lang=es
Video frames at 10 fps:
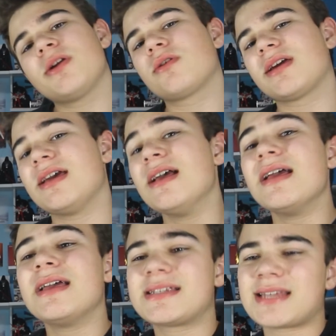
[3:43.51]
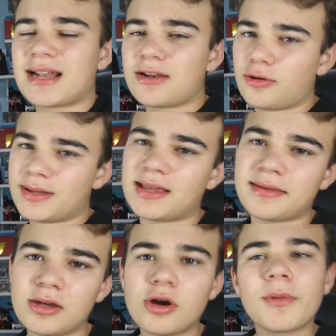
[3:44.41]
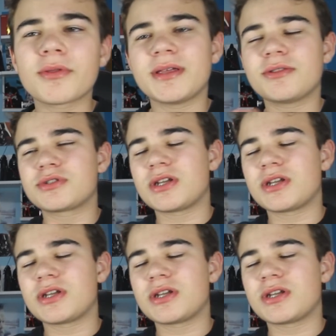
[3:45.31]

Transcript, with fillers: pero que están al 95%